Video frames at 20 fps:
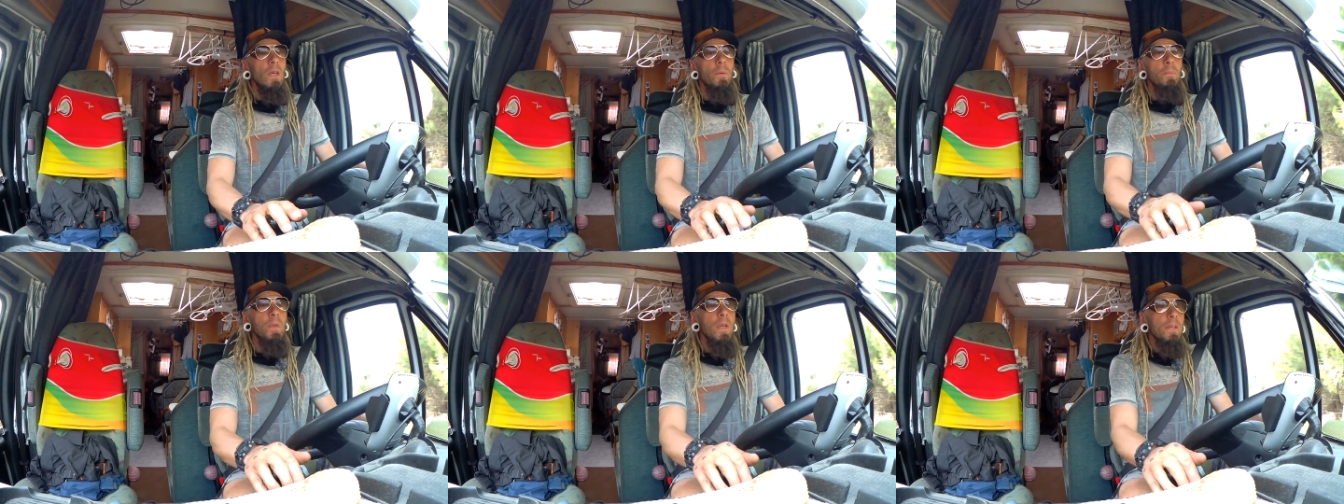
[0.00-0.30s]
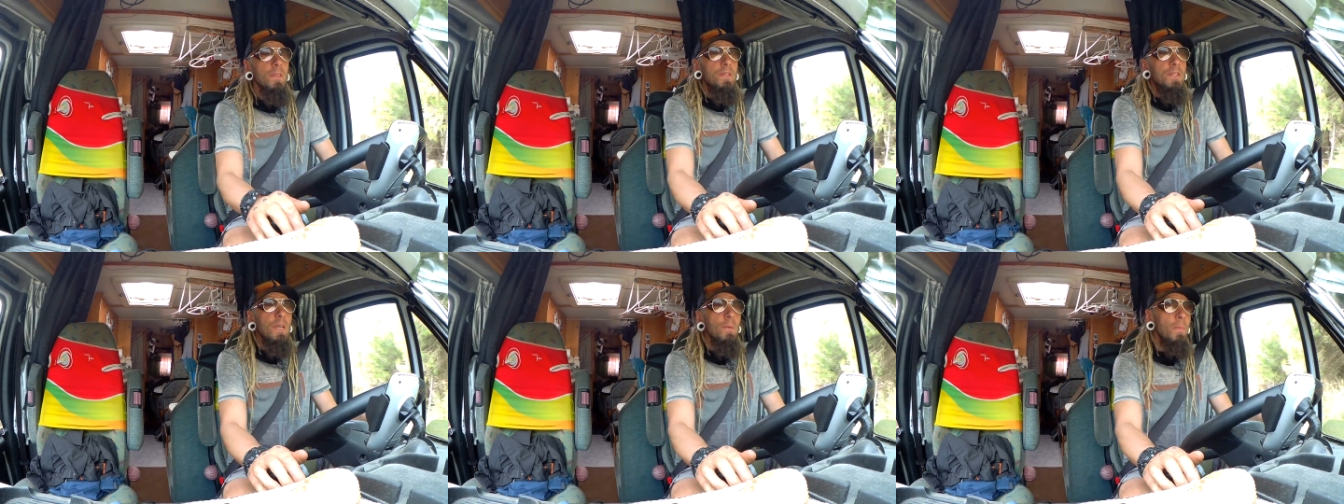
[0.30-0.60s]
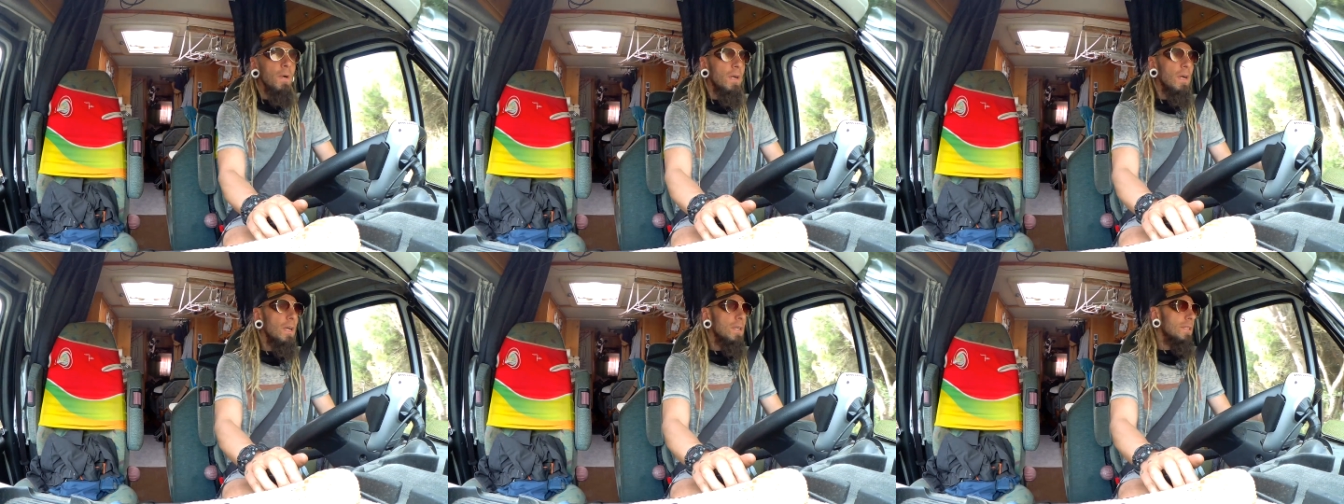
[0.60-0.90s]
И мне эта
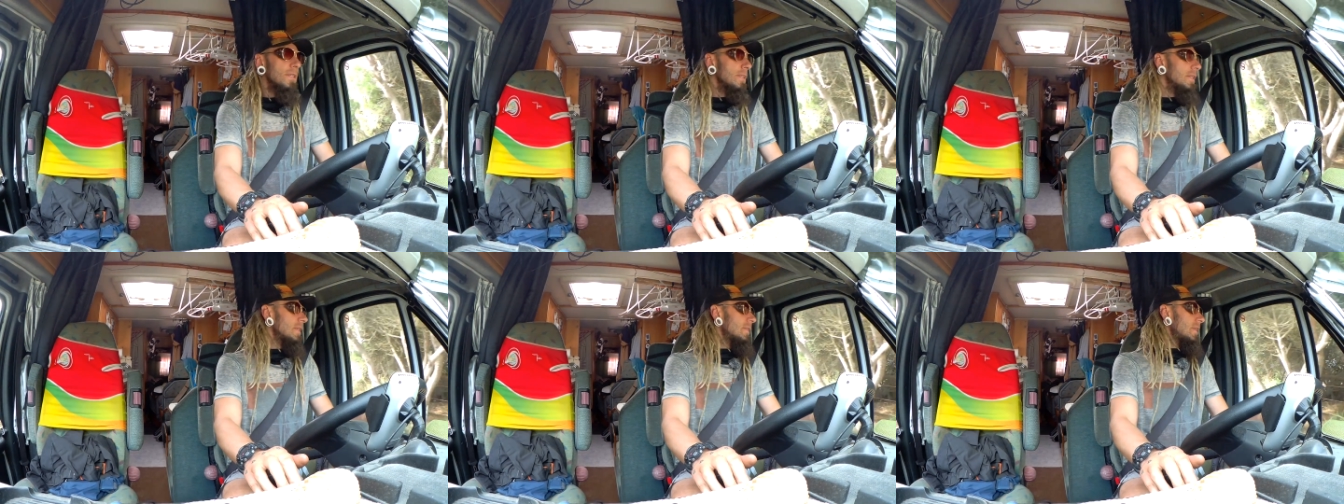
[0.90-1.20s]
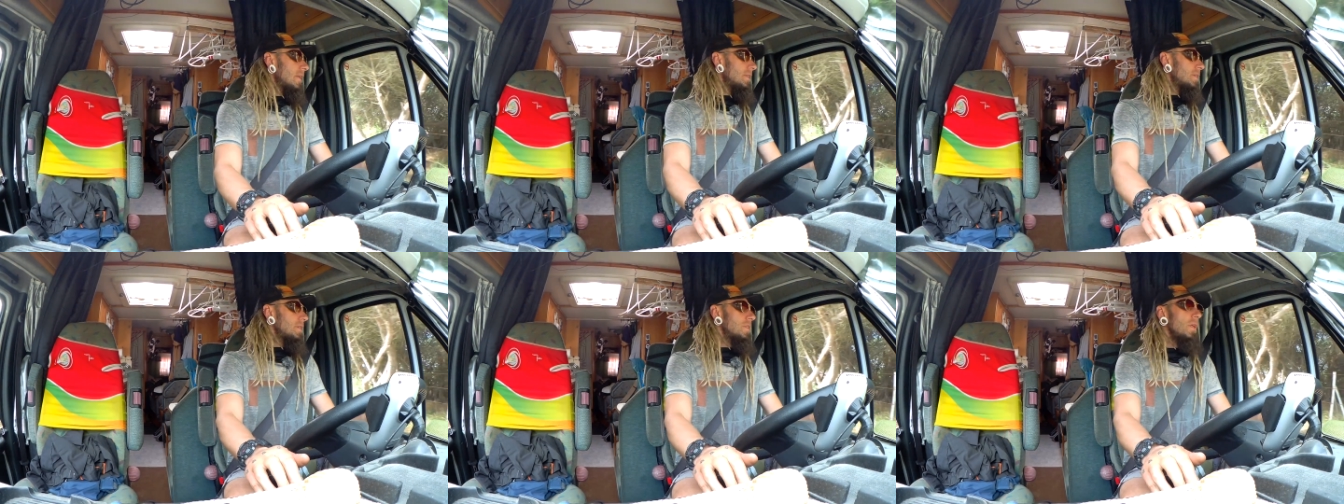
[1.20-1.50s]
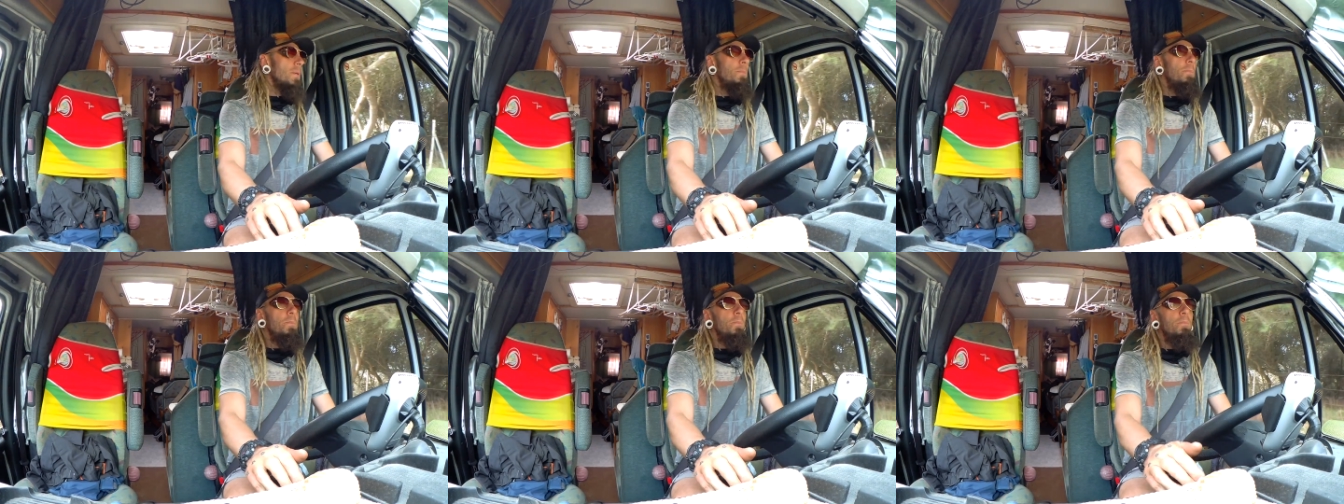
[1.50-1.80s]
тема кажется
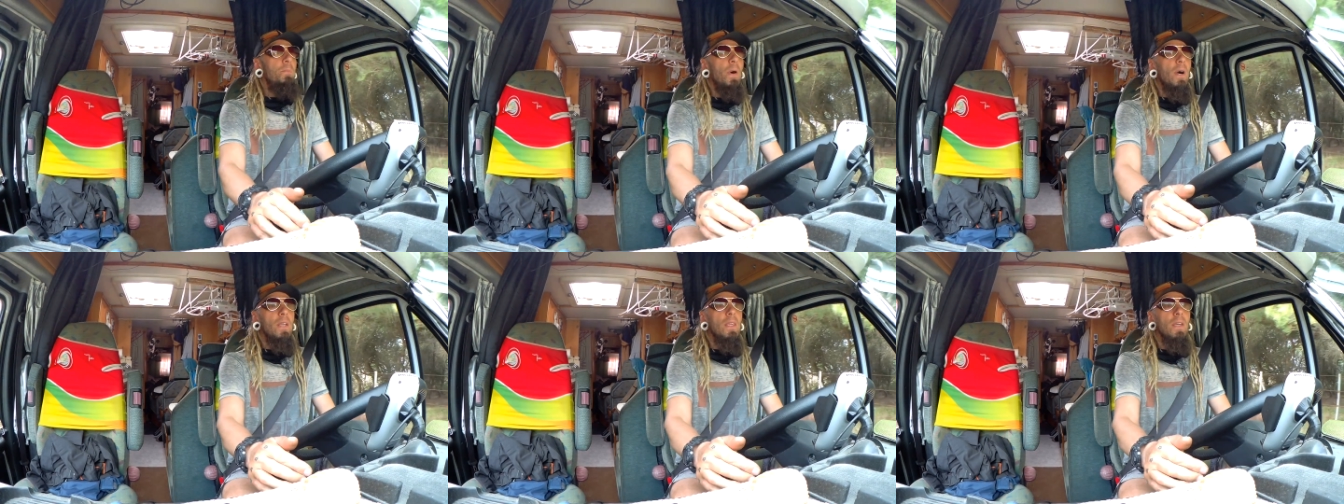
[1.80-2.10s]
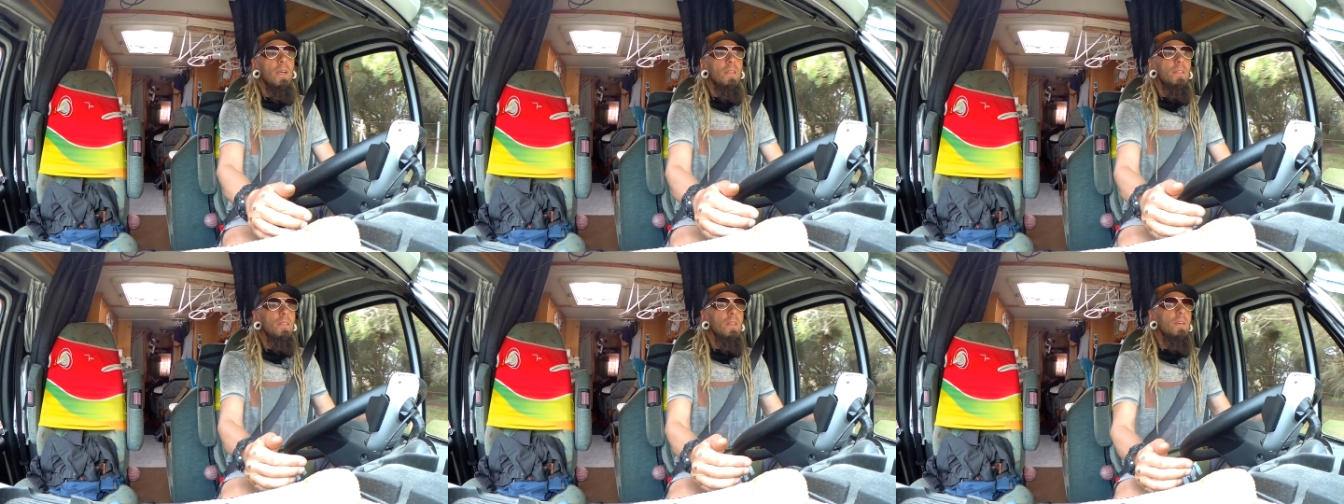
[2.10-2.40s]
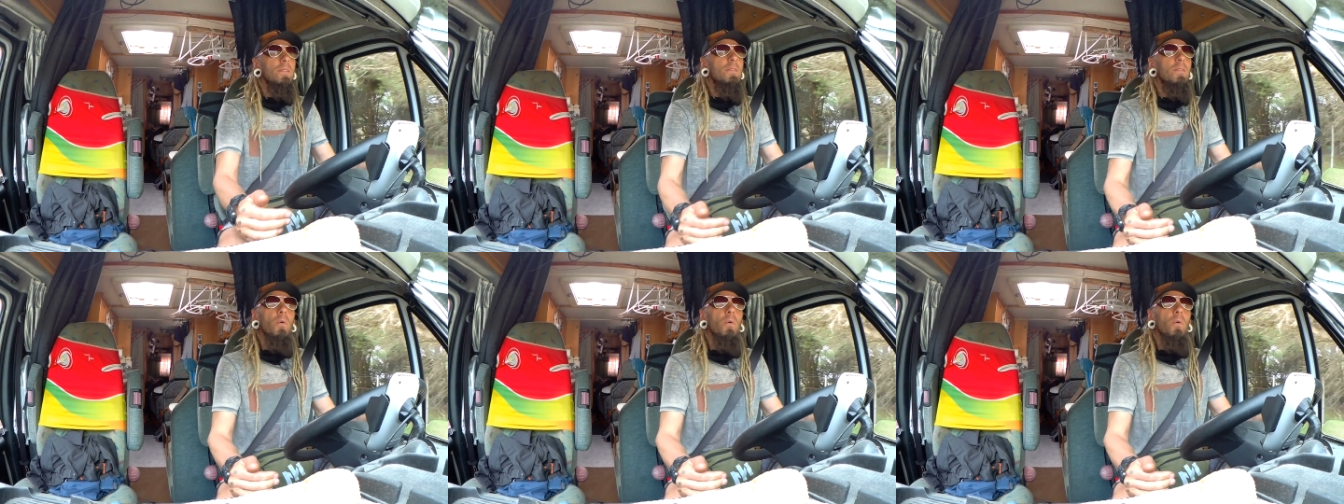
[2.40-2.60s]
достаточно понятная,